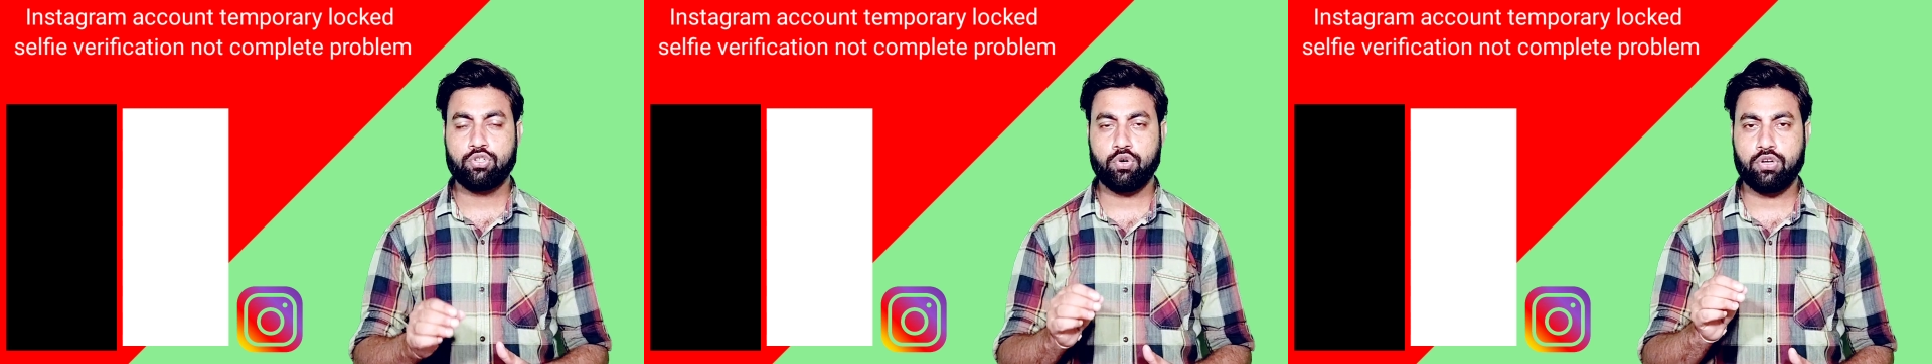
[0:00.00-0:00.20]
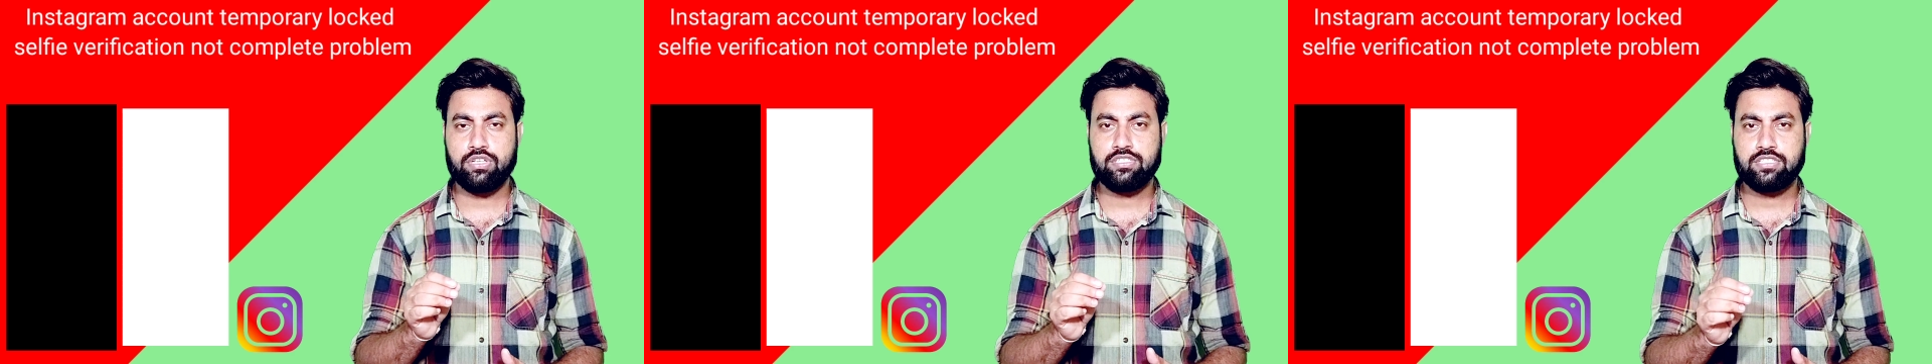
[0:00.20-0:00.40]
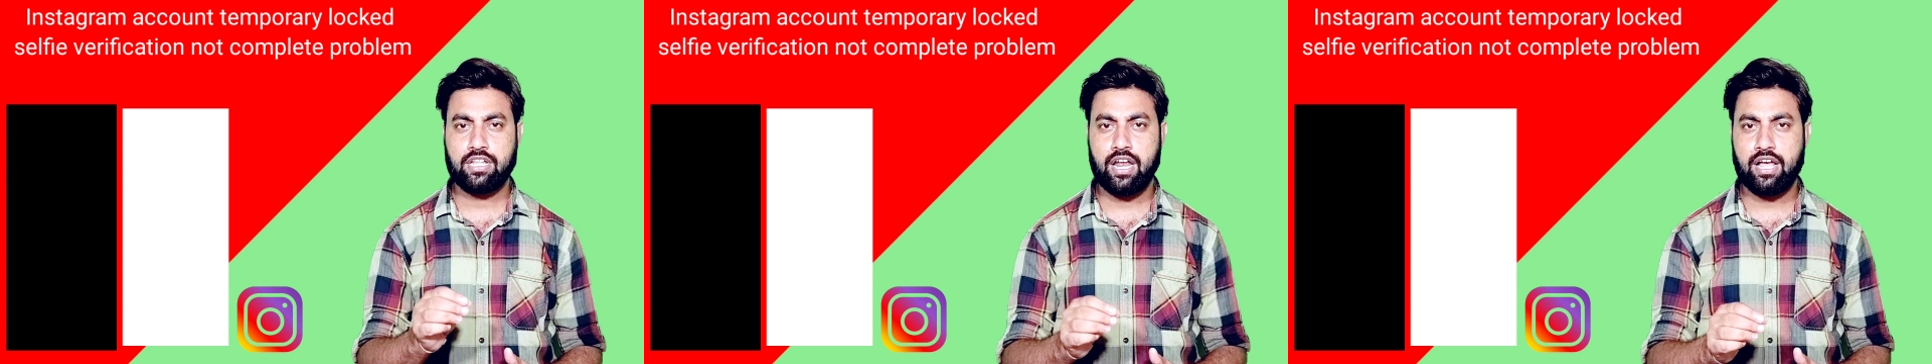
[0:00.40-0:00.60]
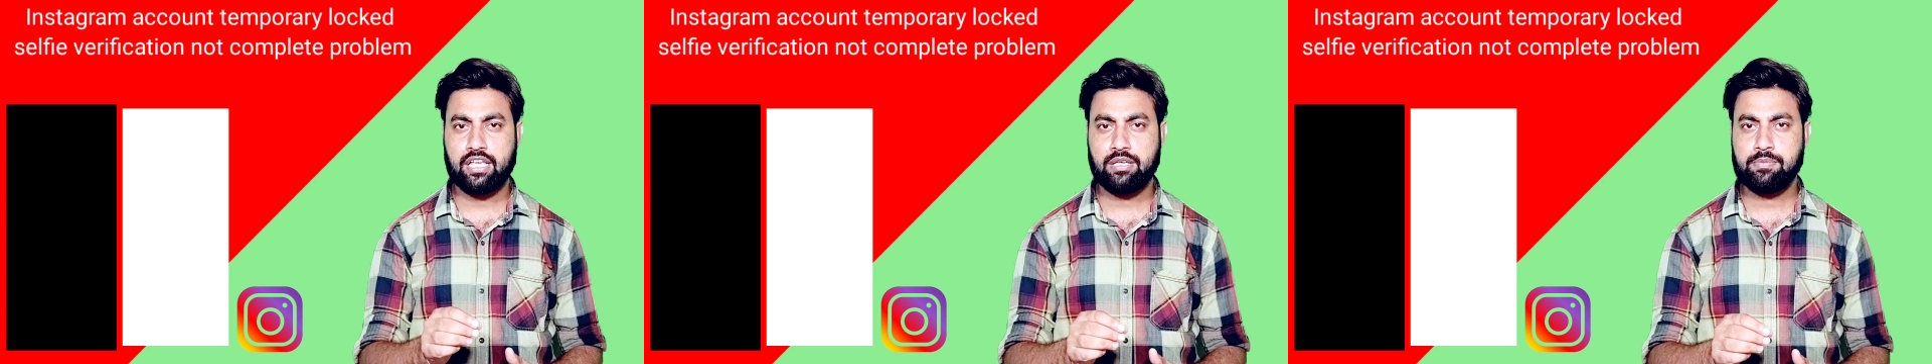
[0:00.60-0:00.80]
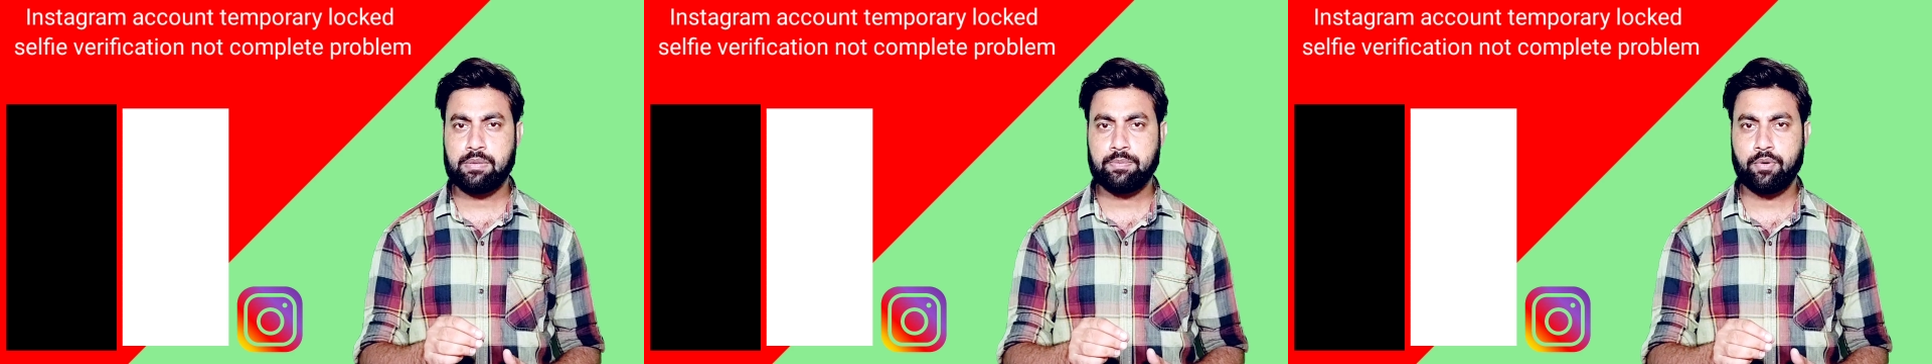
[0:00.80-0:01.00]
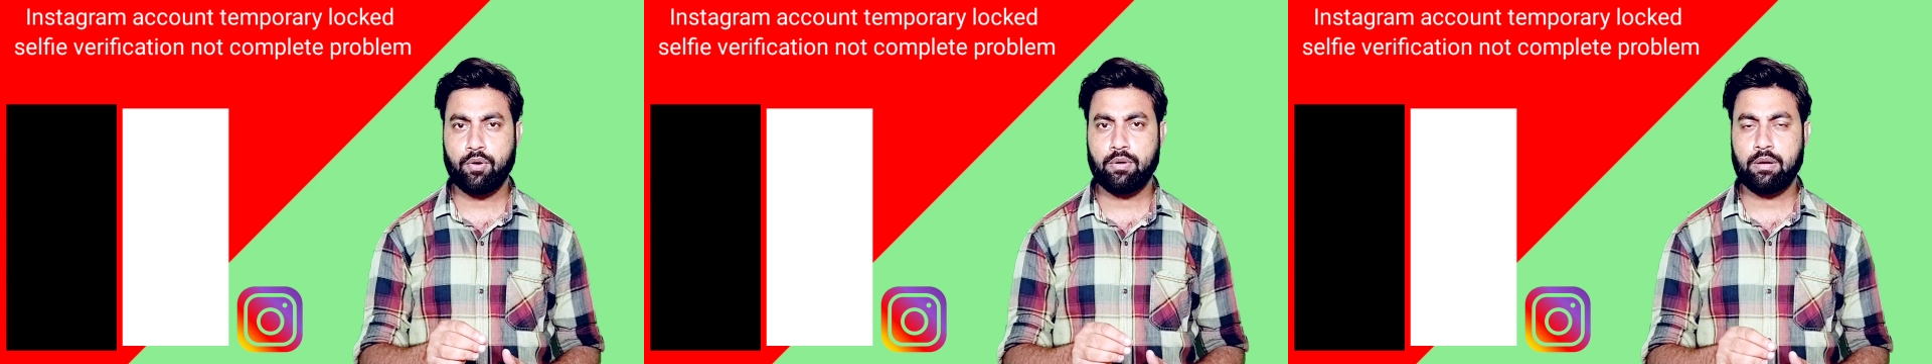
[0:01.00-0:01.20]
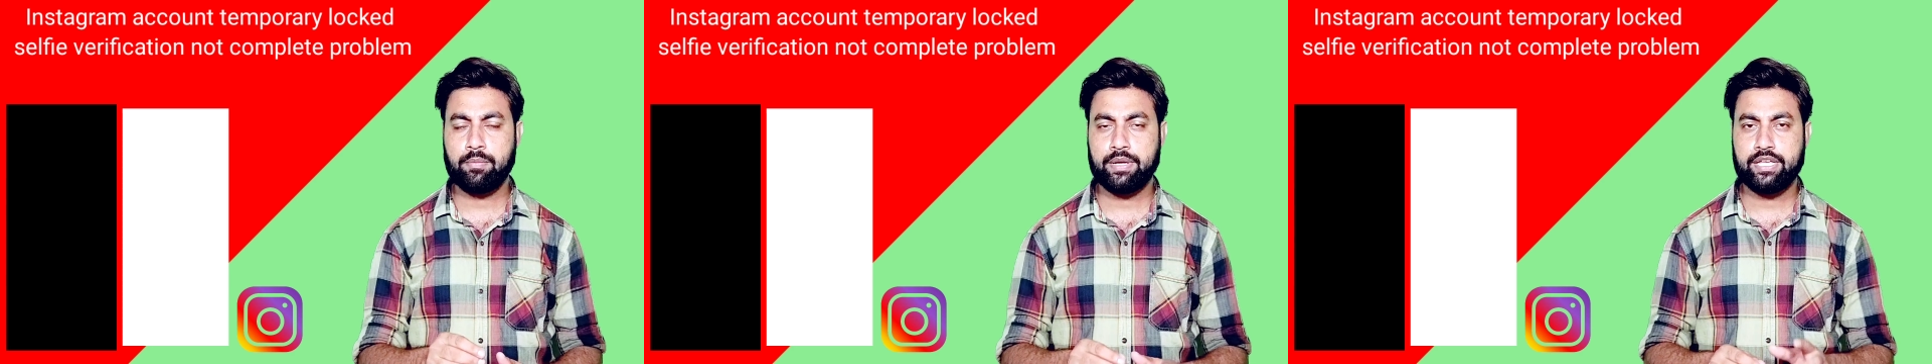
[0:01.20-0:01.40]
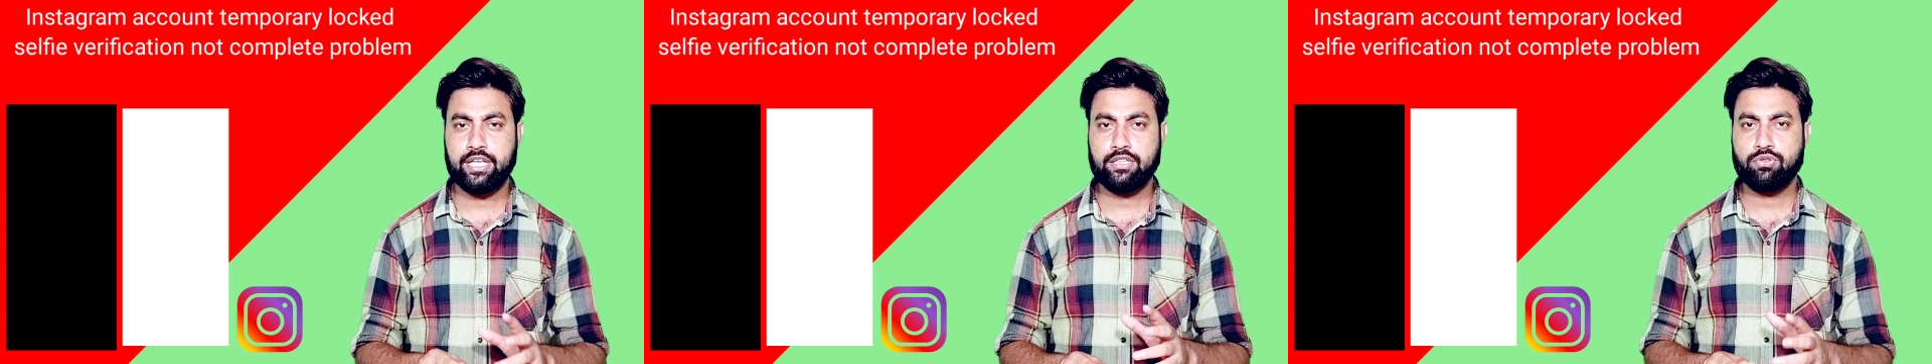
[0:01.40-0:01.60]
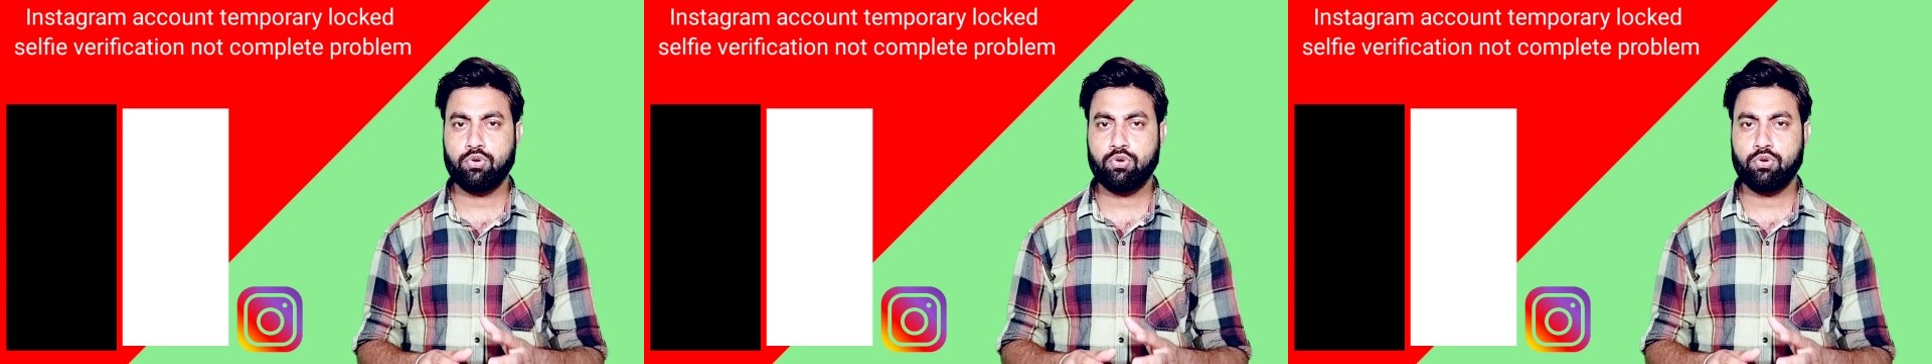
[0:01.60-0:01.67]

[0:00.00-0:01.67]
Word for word: तो इस तरह की भी प्रॉब्लम है ये